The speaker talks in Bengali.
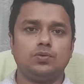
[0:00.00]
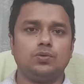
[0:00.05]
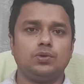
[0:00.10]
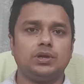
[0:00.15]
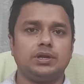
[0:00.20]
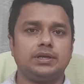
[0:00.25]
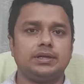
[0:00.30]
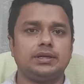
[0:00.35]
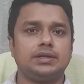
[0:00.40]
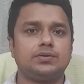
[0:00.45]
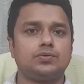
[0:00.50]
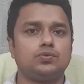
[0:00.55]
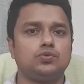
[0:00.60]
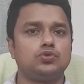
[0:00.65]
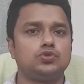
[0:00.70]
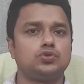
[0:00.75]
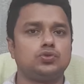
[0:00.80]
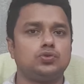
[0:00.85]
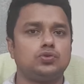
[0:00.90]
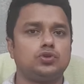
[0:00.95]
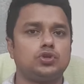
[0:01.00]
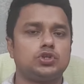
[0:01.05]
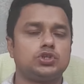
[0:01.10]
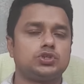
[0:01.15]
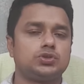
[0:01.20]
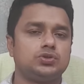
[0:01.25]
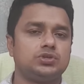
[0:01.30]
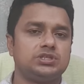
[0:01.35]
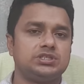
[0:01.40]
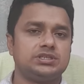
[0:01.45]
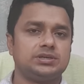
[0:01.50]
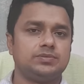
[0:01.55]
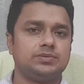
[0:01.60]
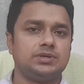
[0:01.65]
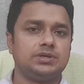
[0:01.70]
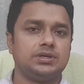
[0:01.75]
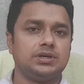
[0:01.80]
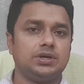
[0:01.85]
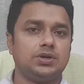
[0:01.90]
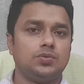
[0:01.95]
উলানে কোষগুলো নষ্ট হয়ে যাবে
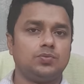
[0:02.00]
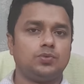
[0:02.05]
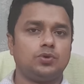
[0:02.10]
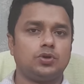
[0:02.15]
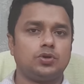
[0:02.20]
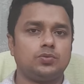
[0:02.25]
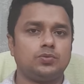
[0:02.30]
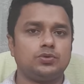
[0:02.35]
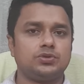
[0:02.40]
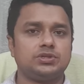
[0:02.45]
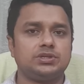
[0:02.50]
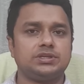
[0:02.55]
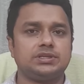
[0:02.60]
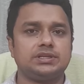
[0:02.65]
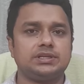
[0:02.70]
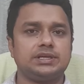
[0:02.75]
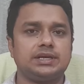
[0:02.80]
পরবর্তীতে